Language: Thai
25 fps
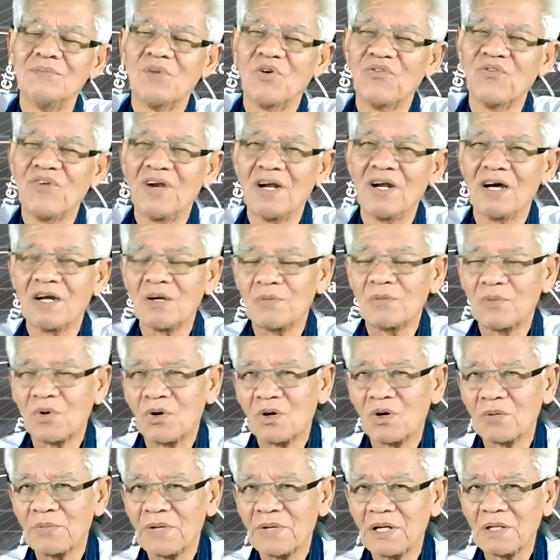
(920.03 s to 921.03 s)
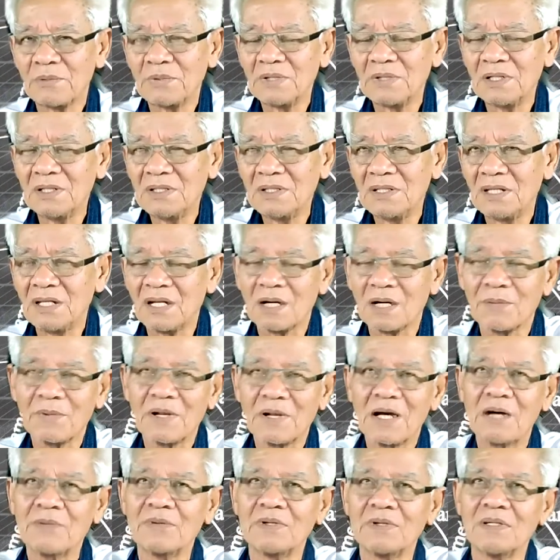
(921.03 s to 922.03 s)
พอเวลาเรามองไปพื้นที่
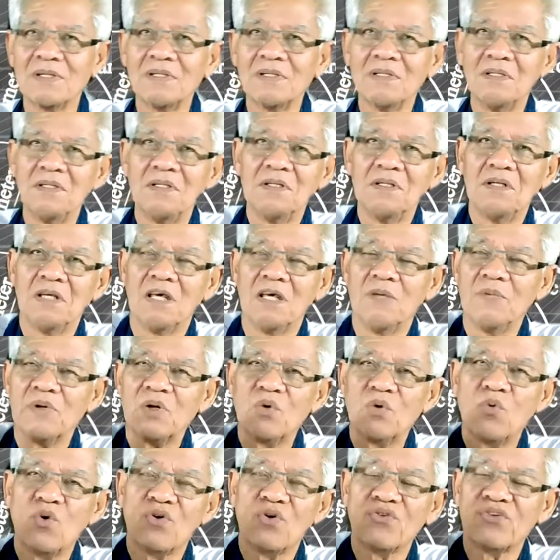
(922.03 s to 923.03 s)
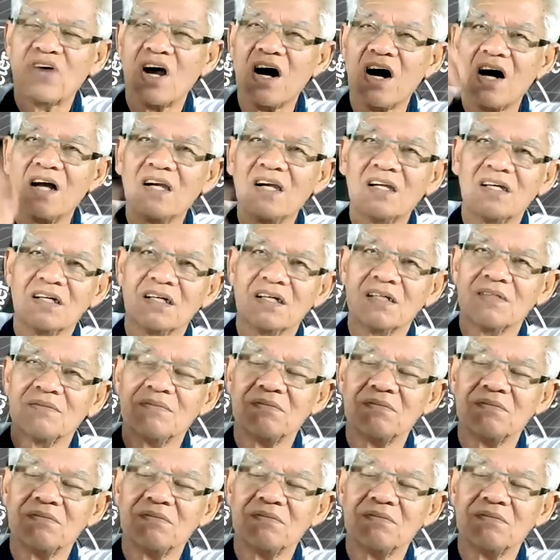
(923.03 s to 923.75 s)
ราบเห็นเป็นงวงช้างเลย